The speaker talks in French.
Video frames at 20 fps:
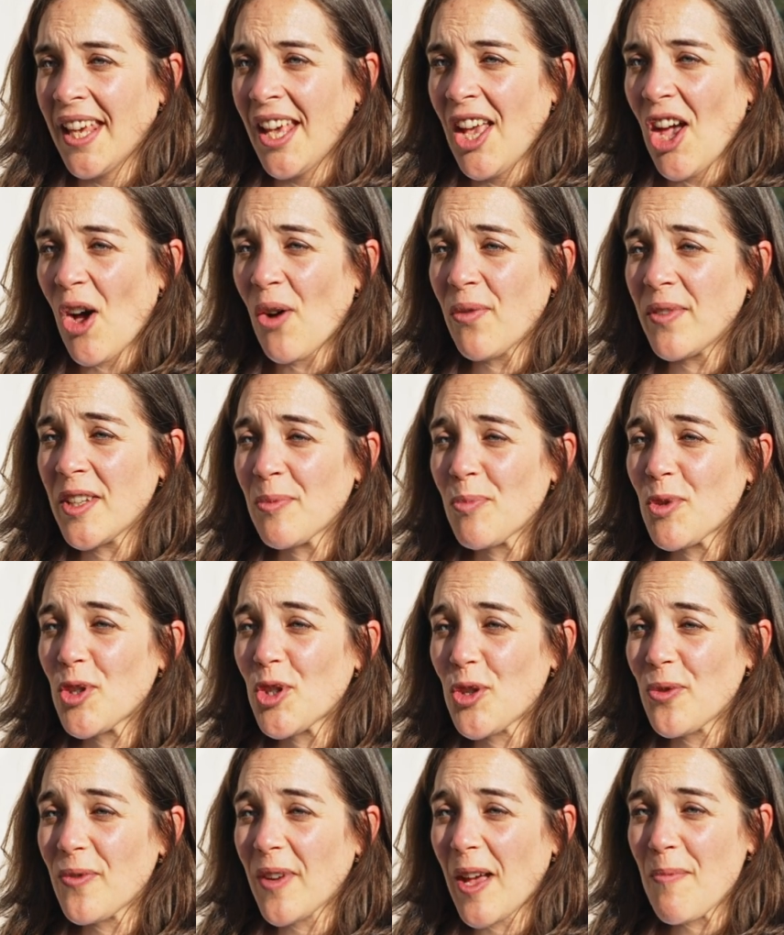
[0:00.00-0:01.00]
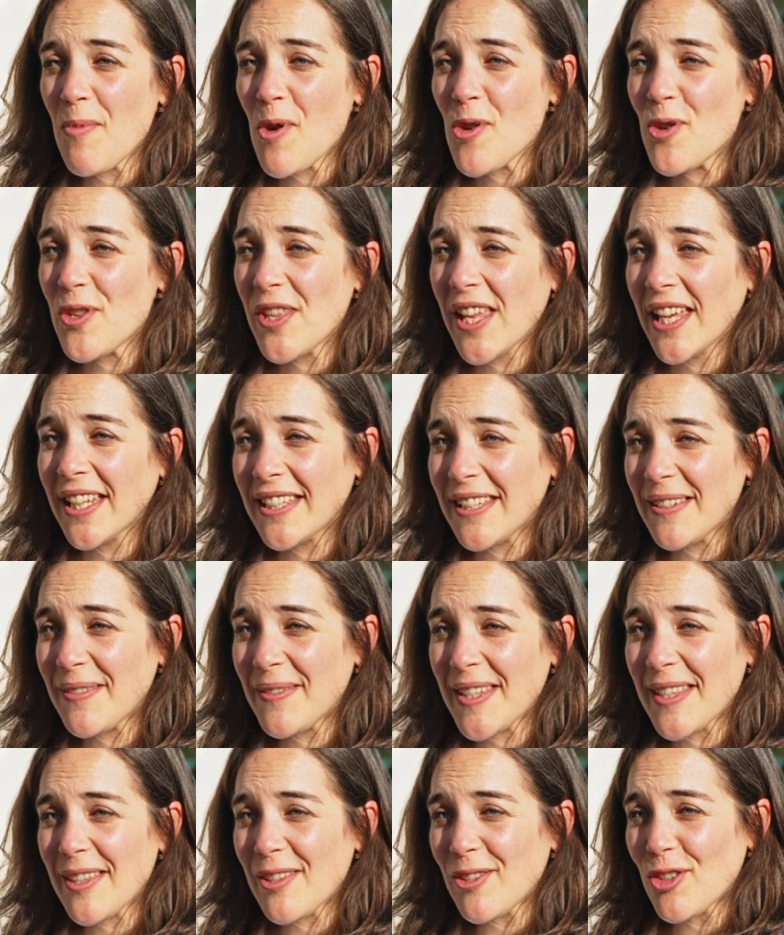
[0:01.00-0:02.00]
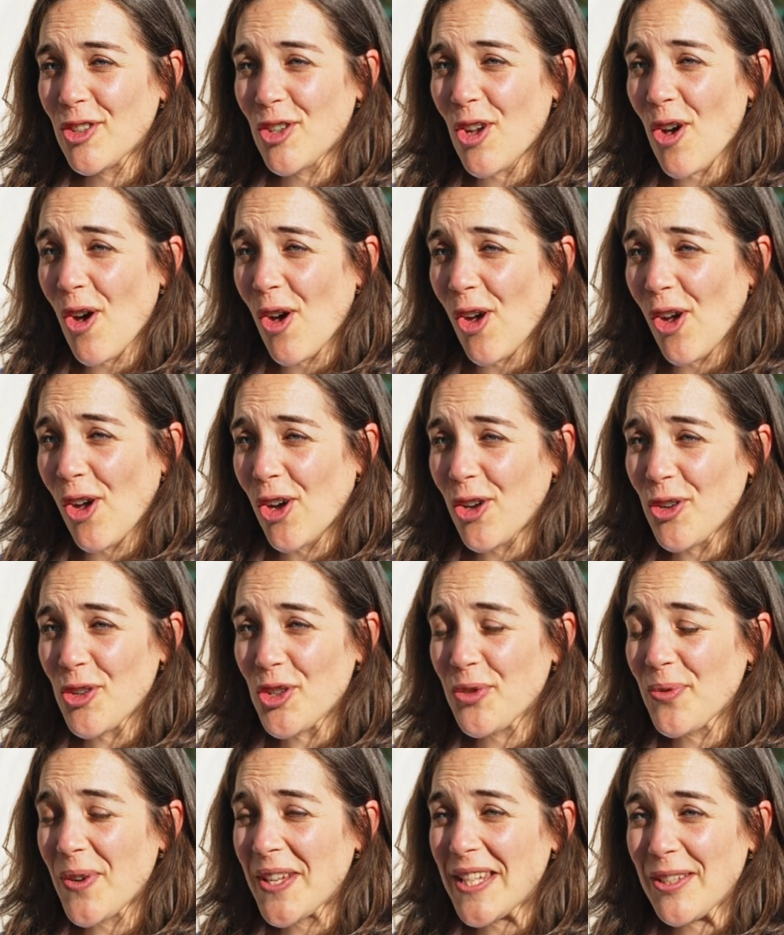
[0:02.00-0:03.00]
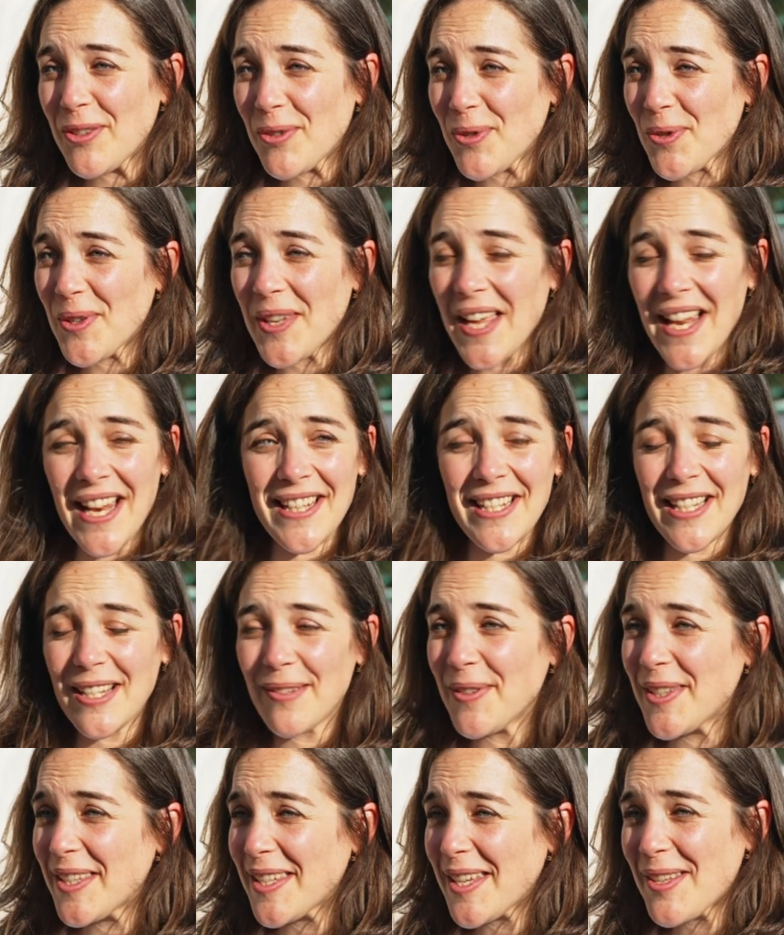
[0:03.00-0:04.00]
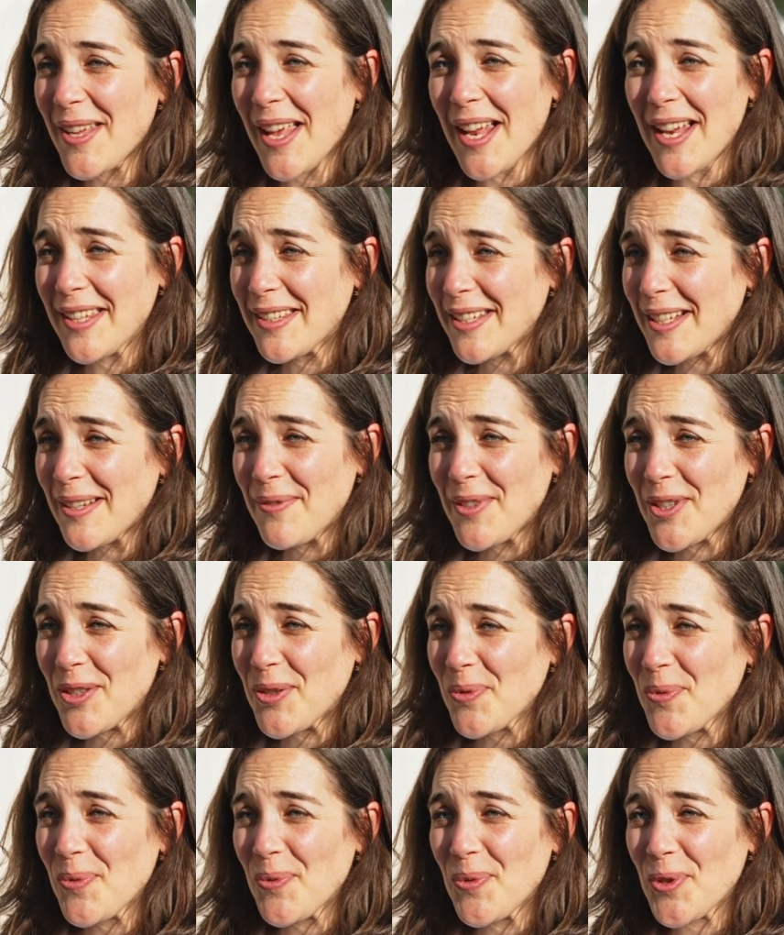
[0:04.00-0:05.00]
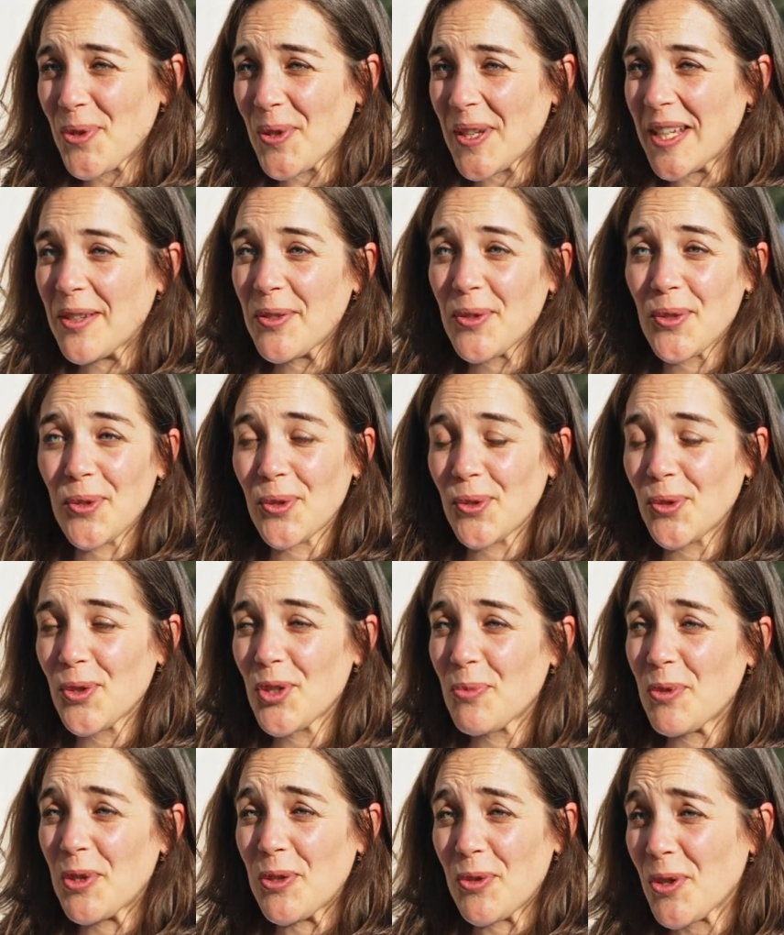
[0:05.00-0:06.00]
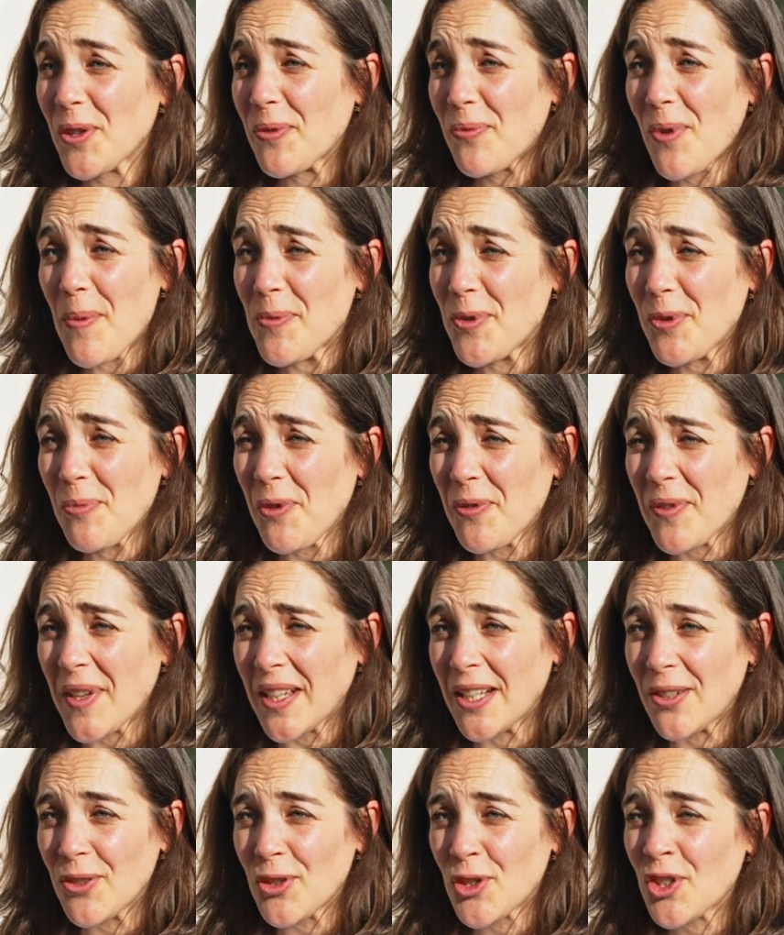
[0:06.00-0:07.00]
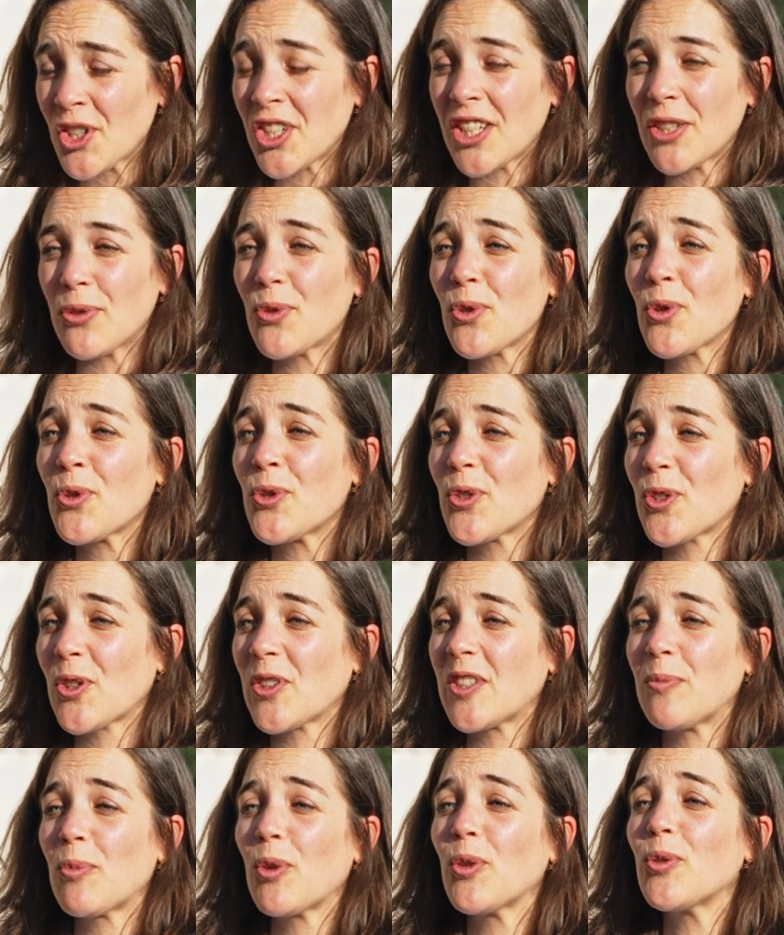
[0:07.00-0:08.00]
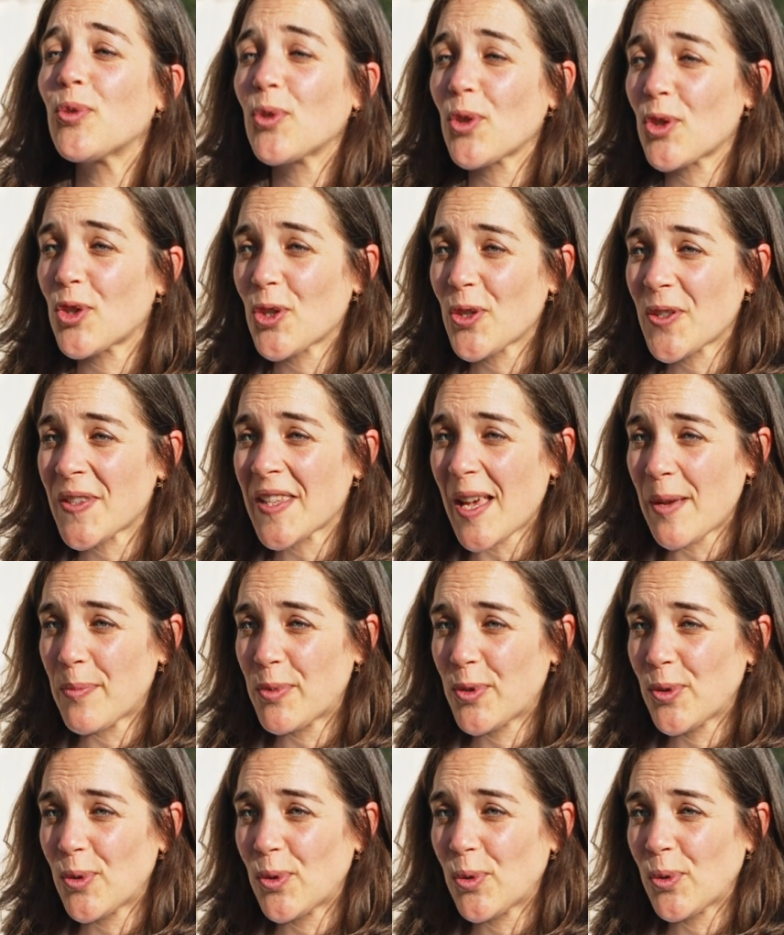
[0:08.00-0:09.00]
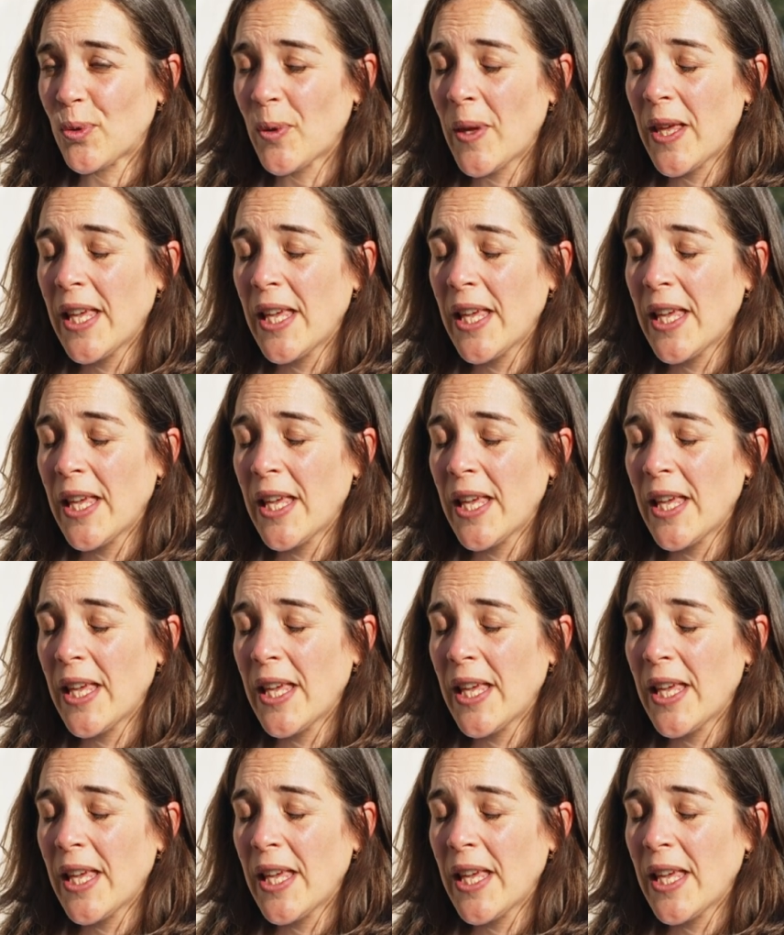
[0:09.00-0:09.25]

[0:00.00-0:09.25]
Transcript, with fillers: euh? En fait, moi, je suis vraiment une activiste. Genre, euh, quand je vois des trucs à la, à la télévision ou sur les réseaux sociaux, je me dis toujours, il faut absolument faire quelque chose. J'ai toujours ce sentiment d'urgence absolue.